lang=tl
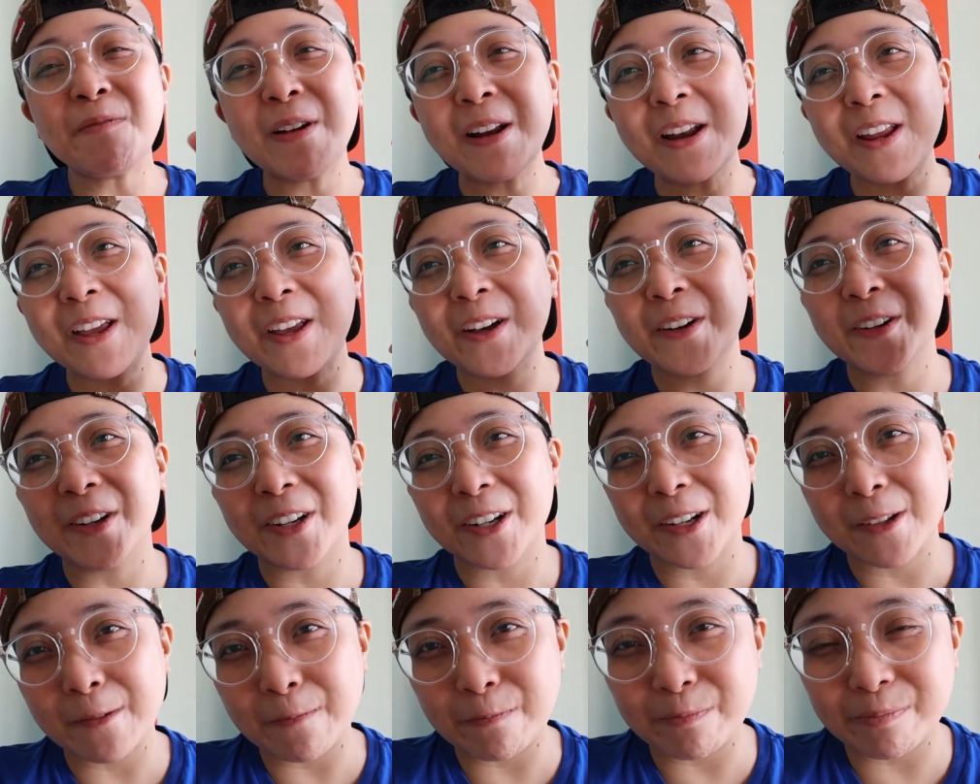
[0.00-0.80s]
pala yung
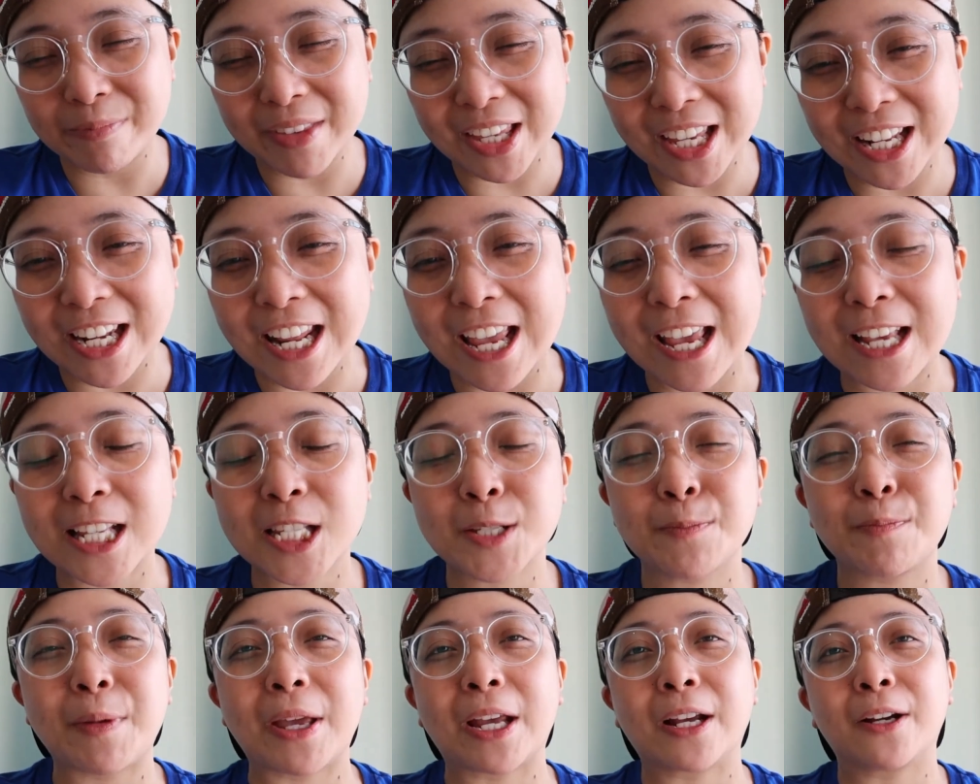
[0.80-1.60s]

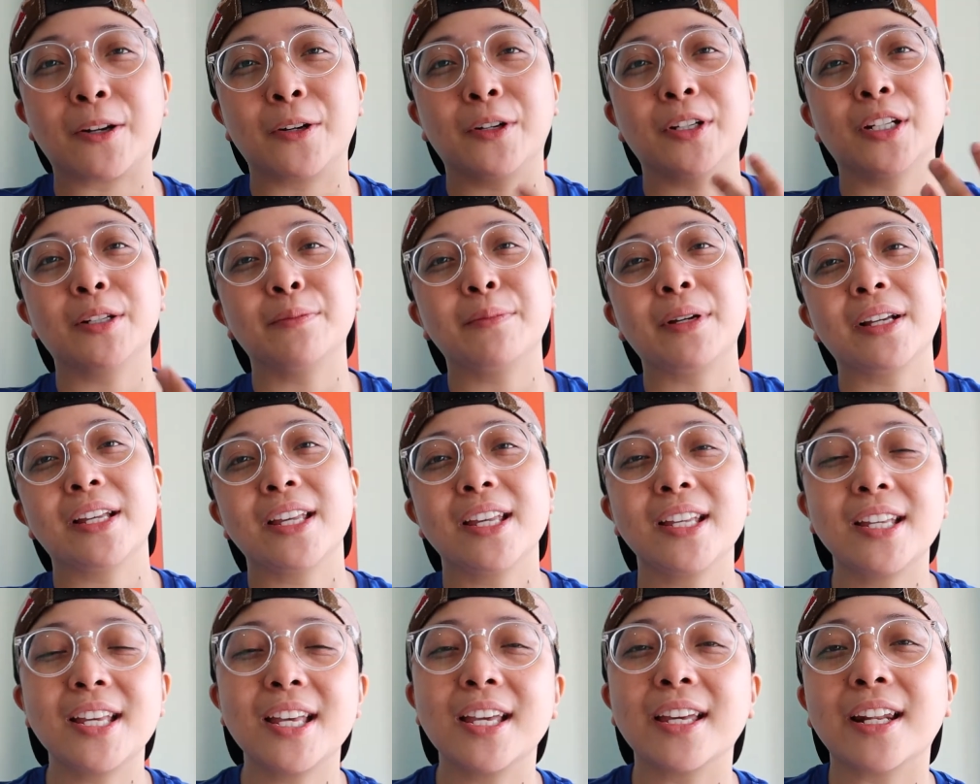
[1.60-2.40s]
ina-expect ko na
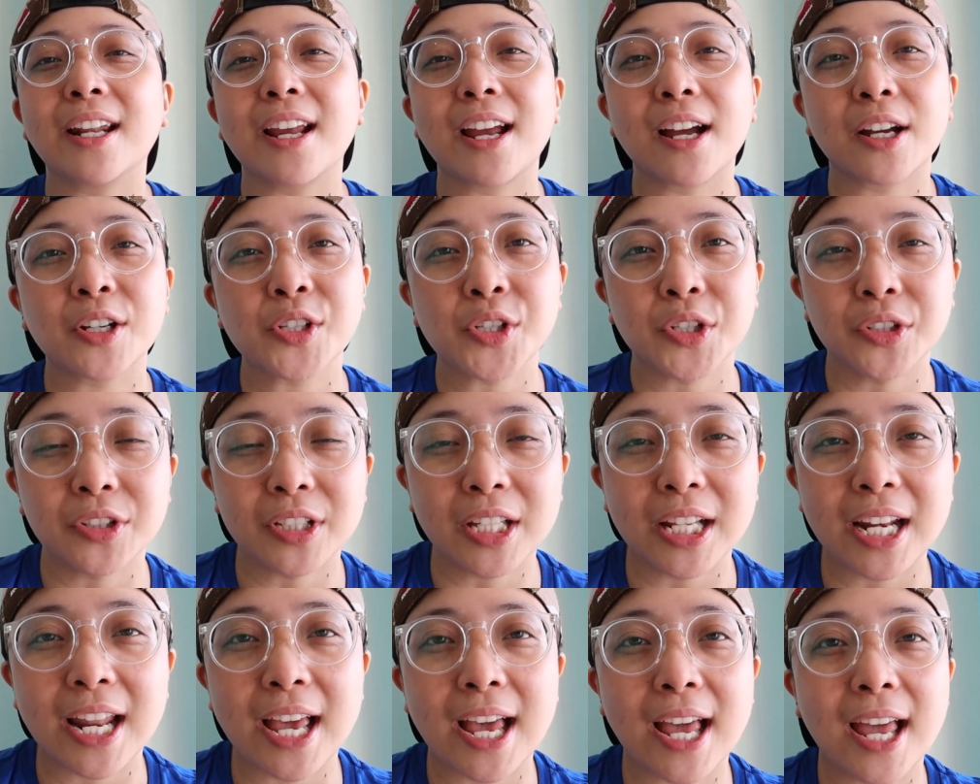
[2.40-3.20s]
magiging reaction
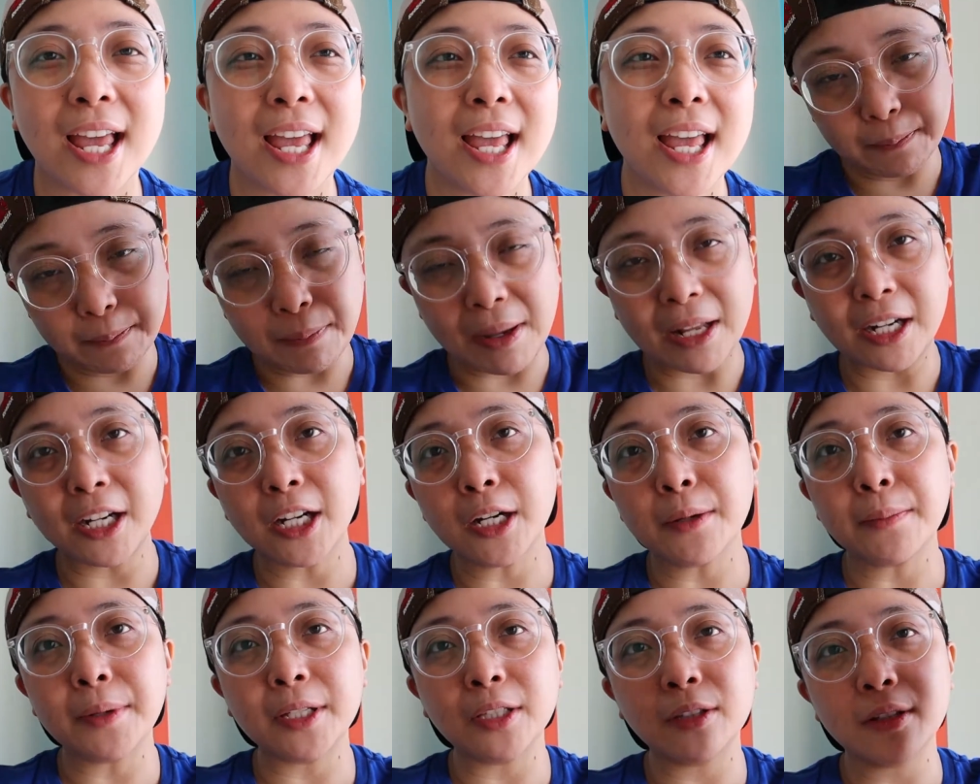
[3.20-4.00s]
nila. Para
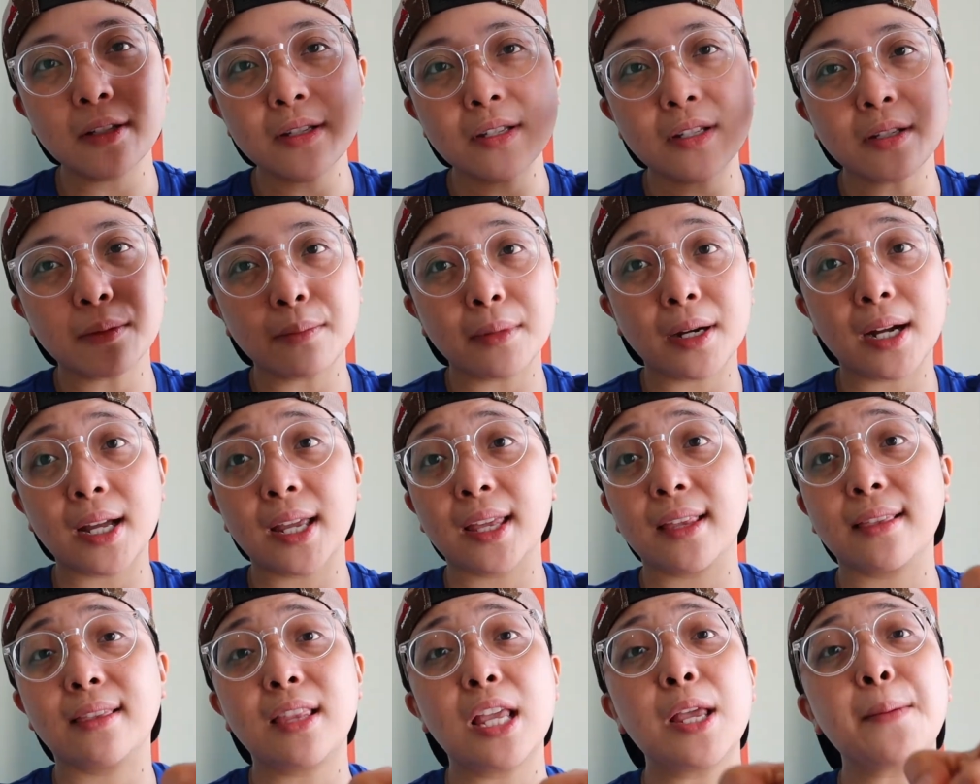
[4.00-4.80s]
naman dun sa mga
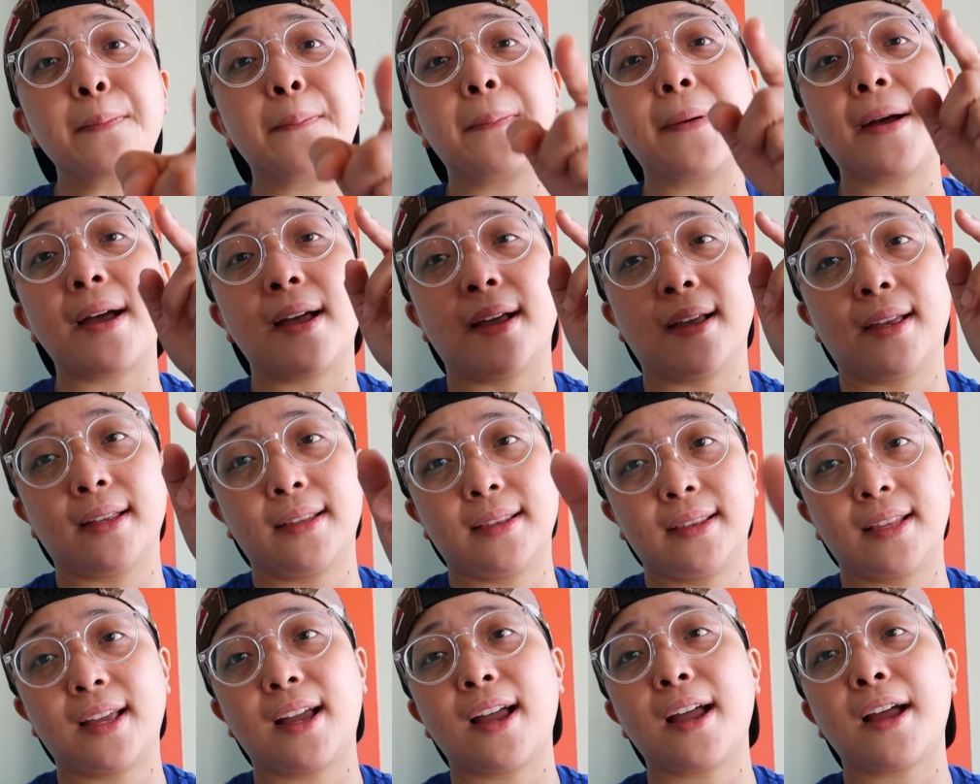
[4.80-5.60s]
hindi pa
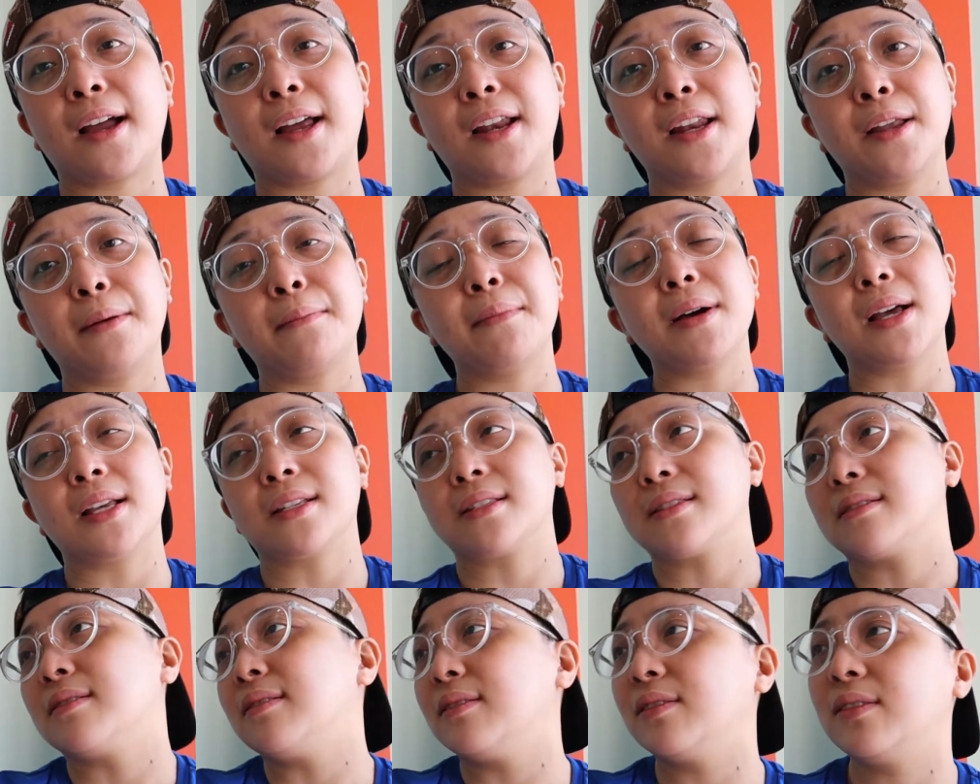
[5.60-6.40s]

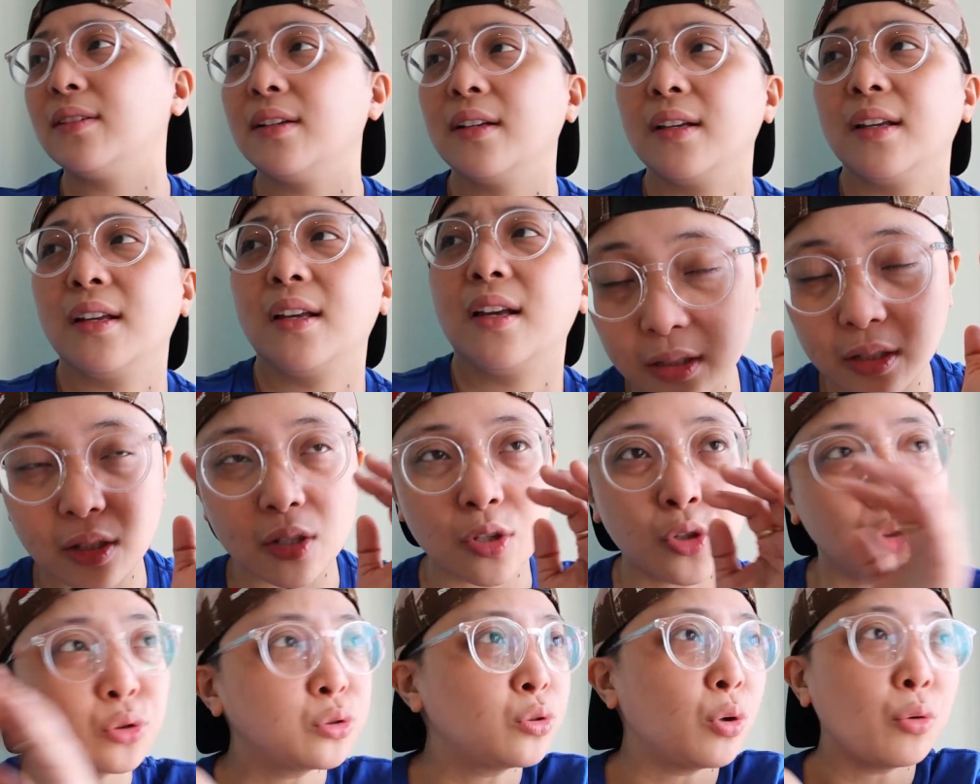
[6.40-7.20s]
nakakalabas, no?
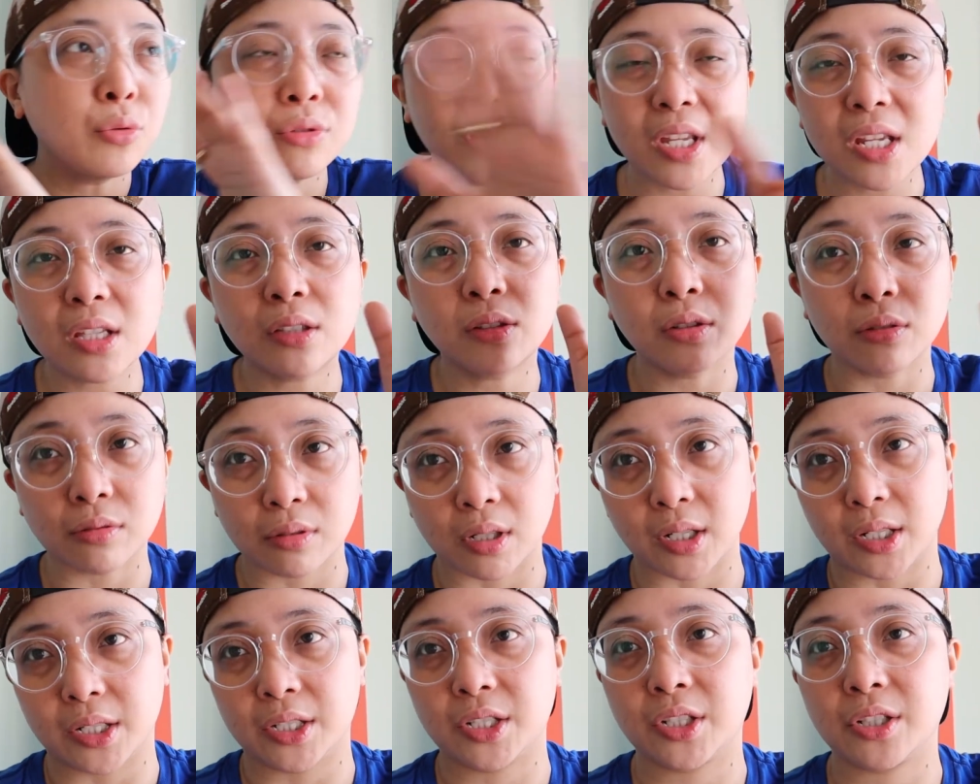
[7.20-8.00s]
You don't need to
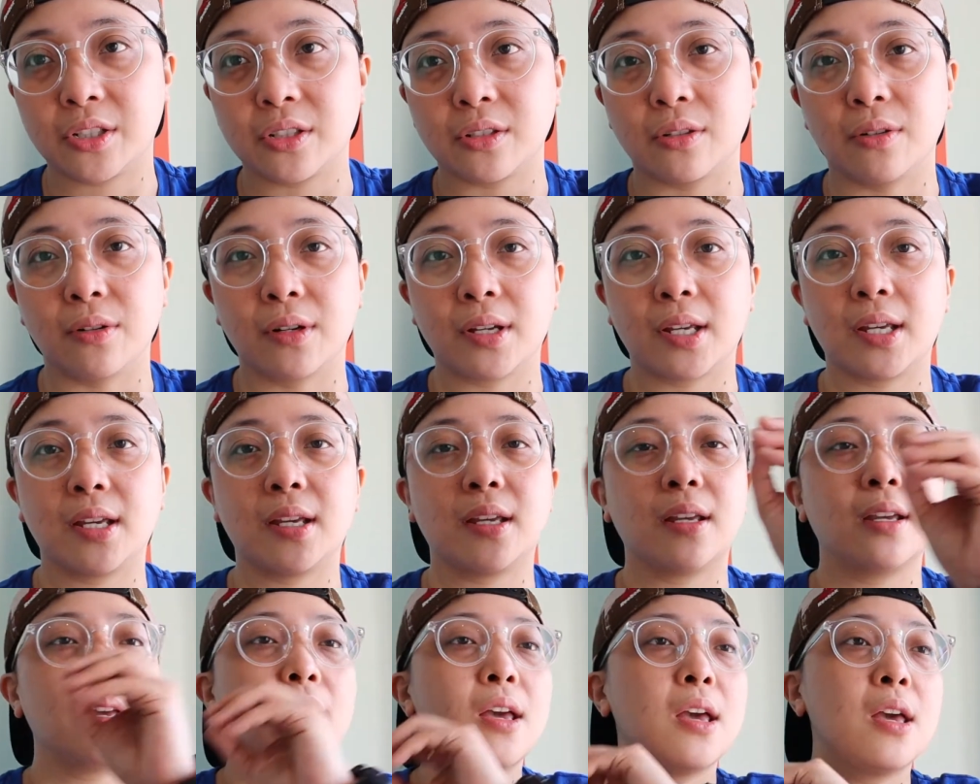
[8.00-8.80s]
rush, okay?